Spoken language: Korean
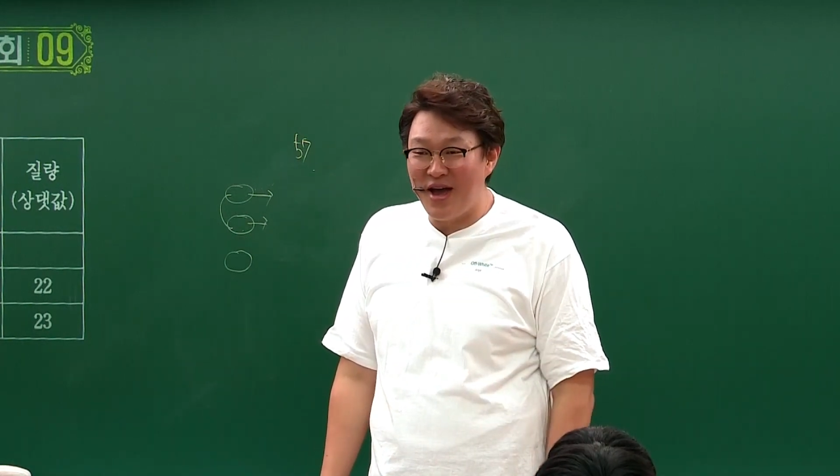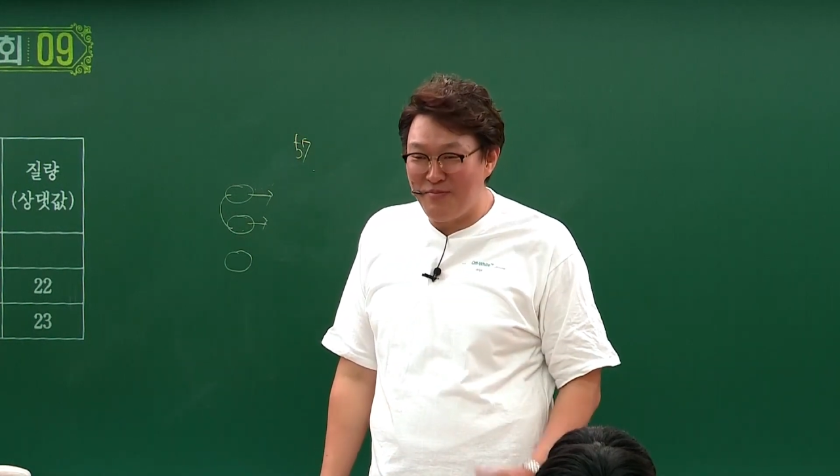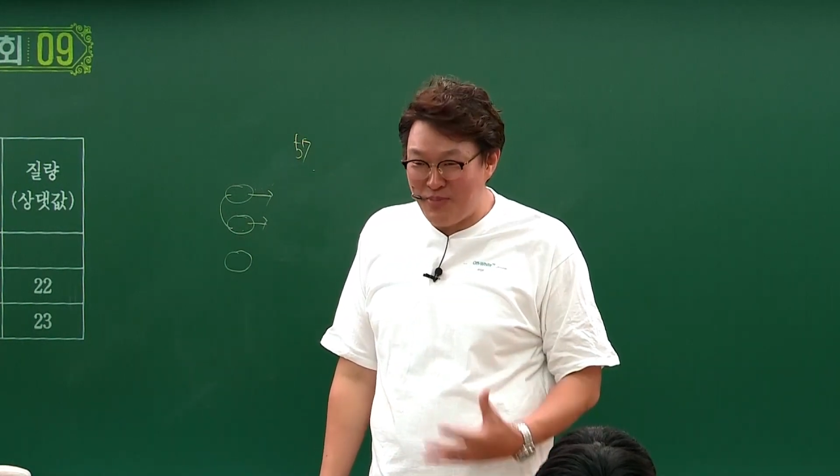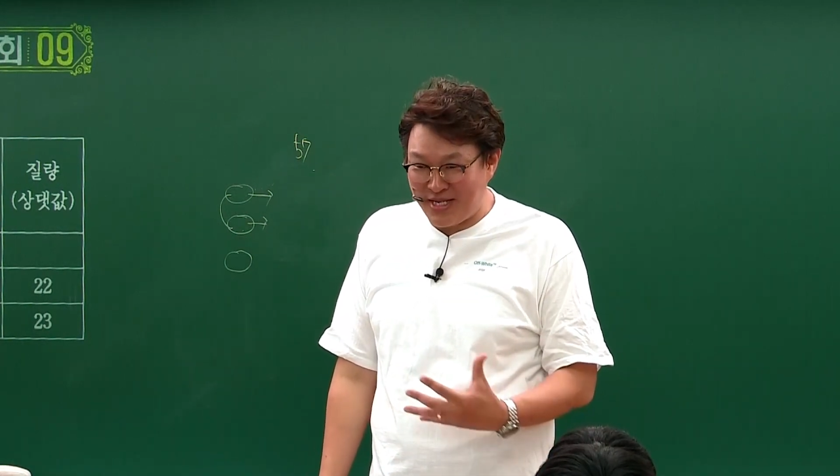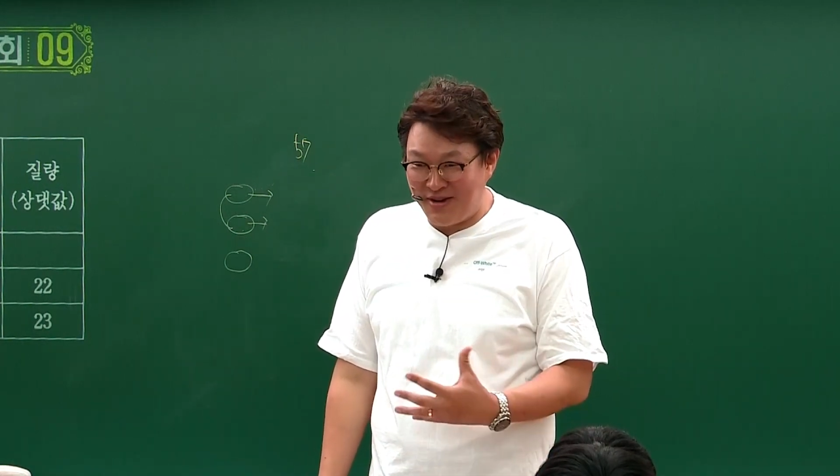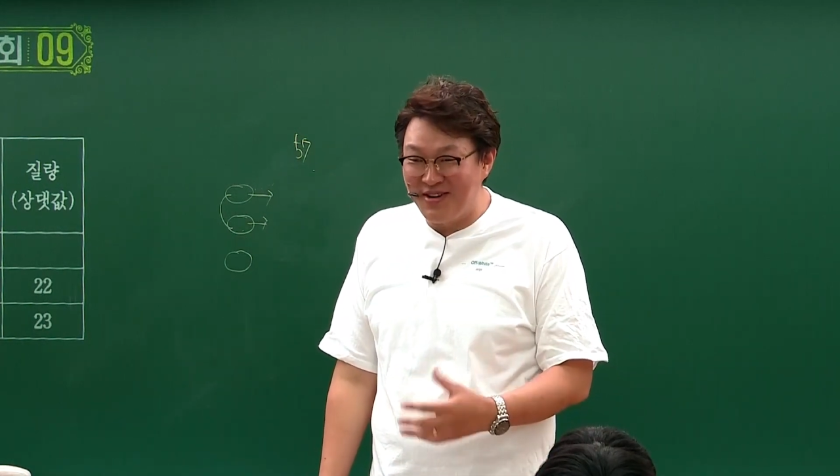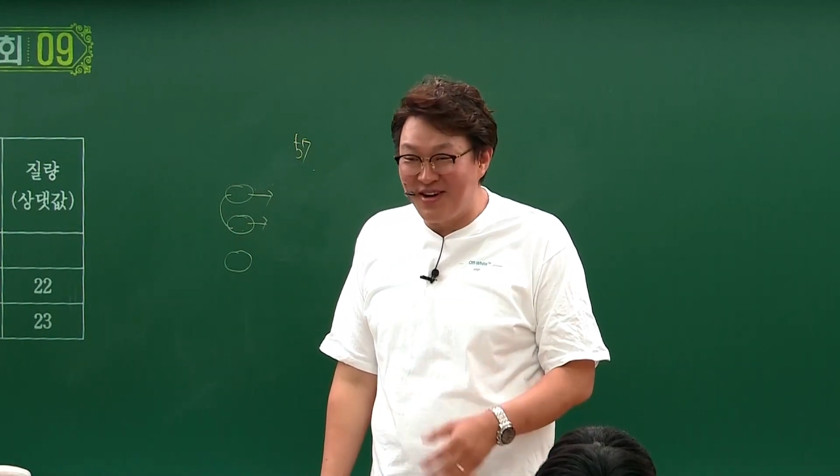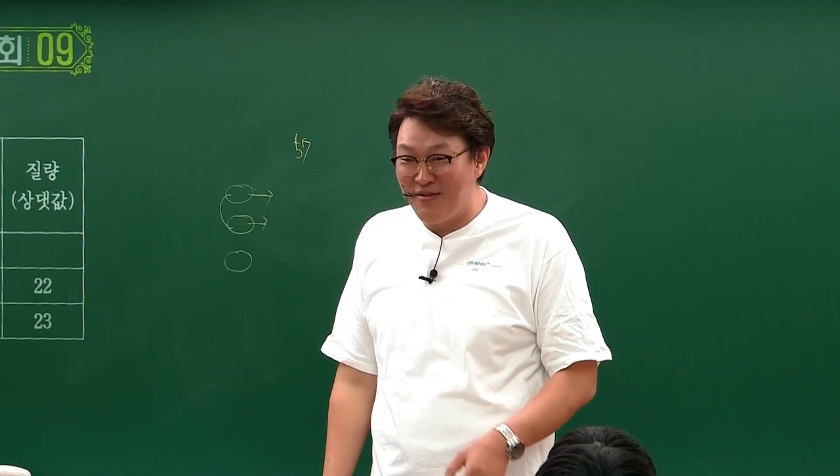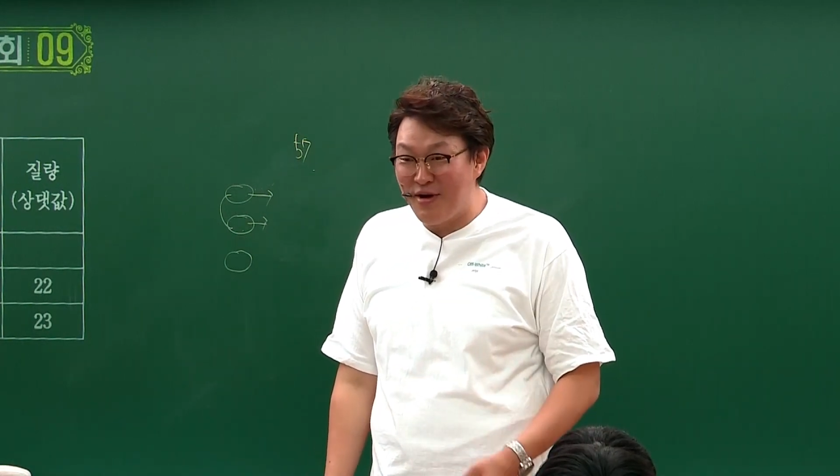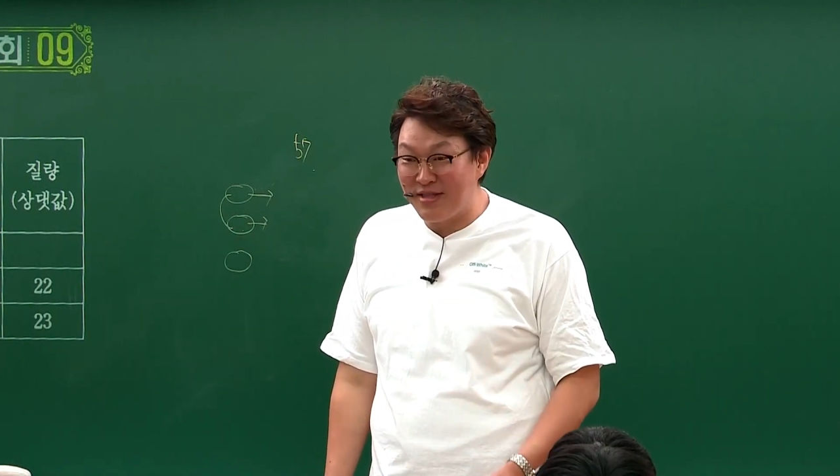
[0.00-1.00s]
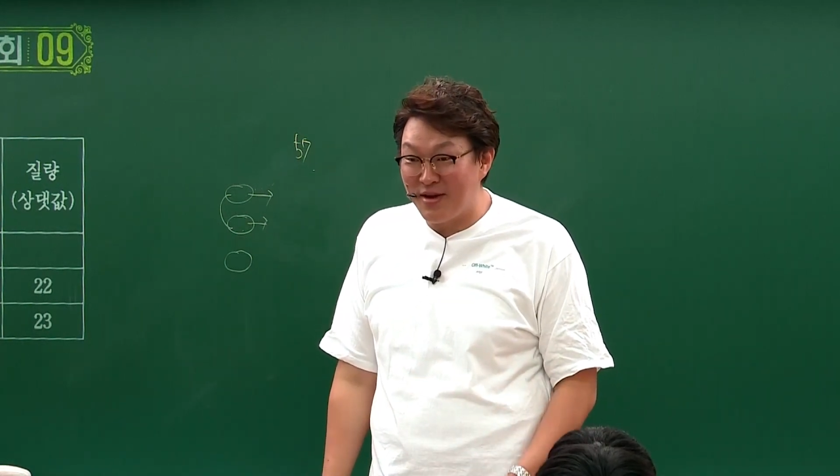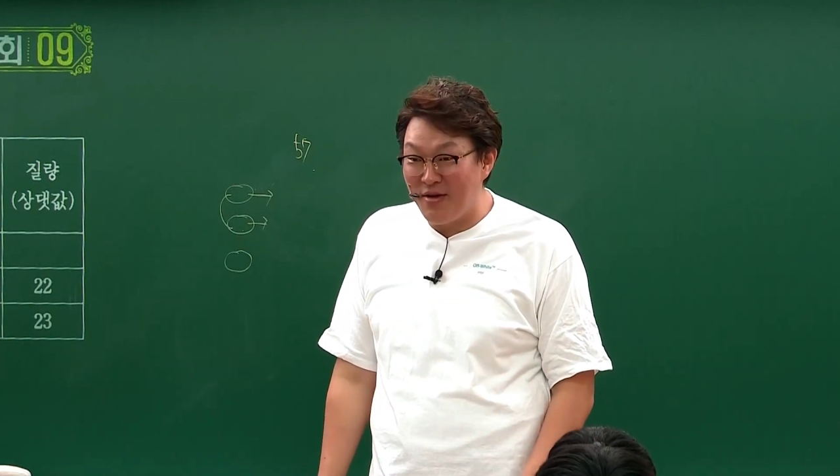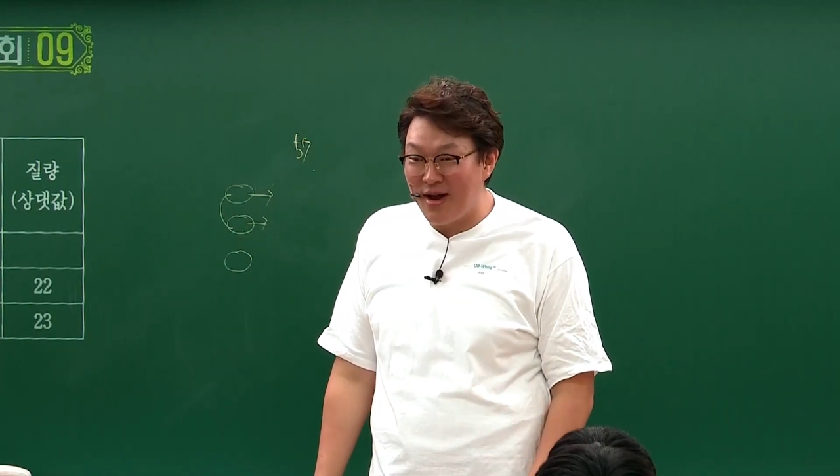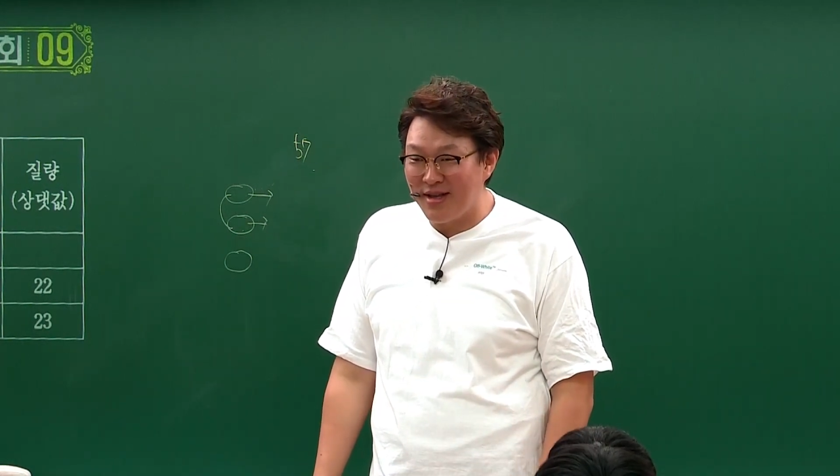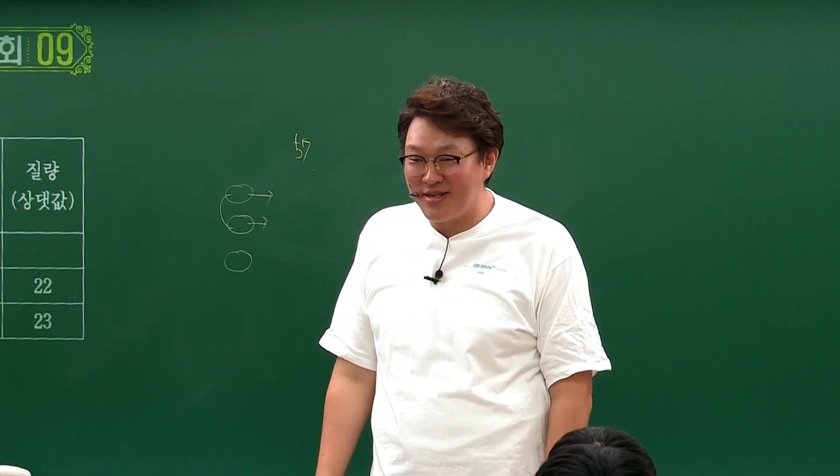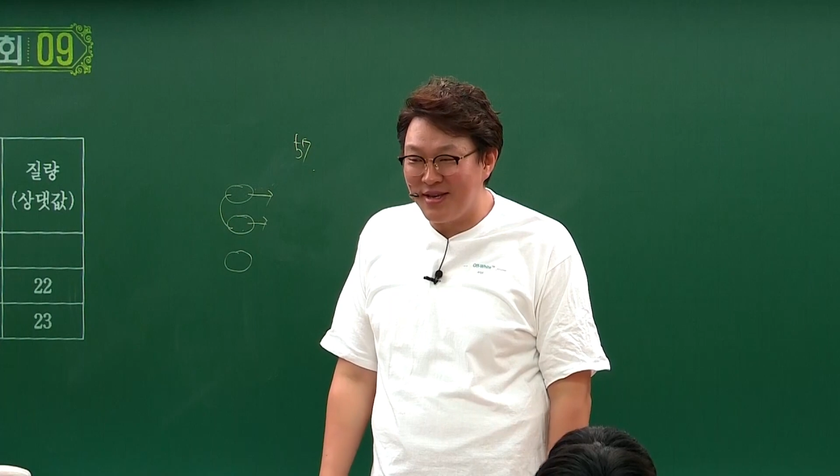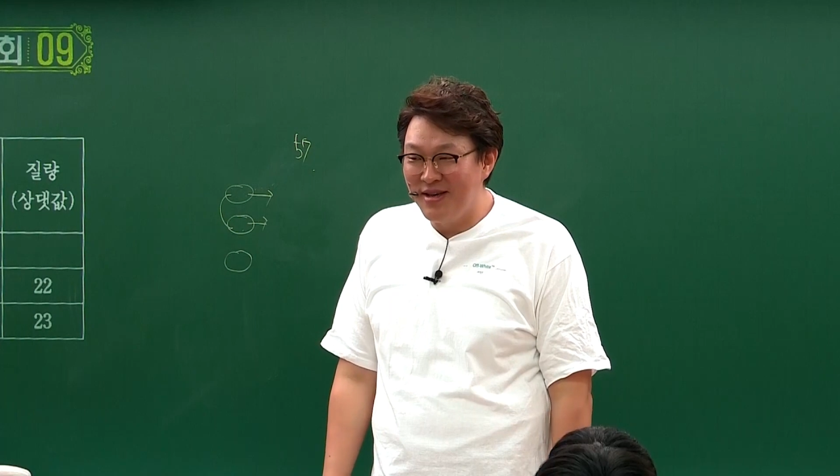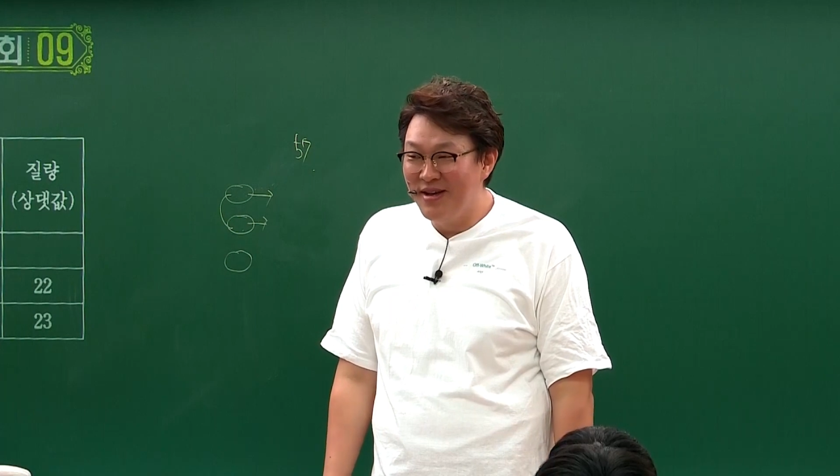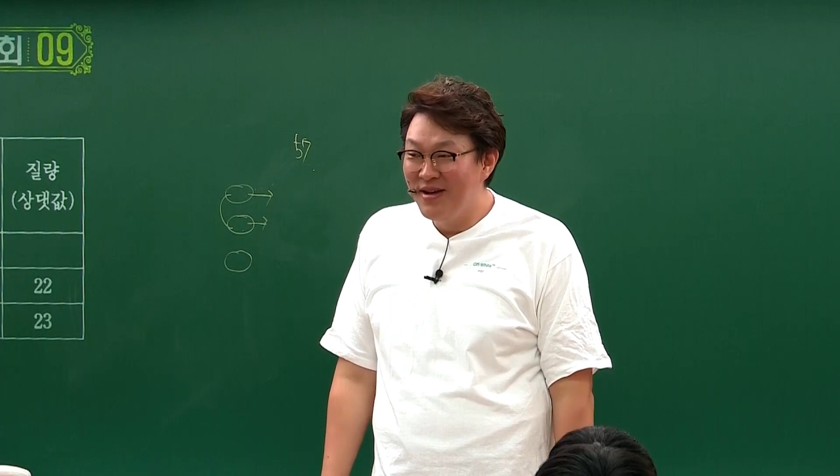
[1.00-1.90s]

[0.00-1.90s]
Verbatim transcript: 애가 바짝 얼어갖고 왔더라고 알았지.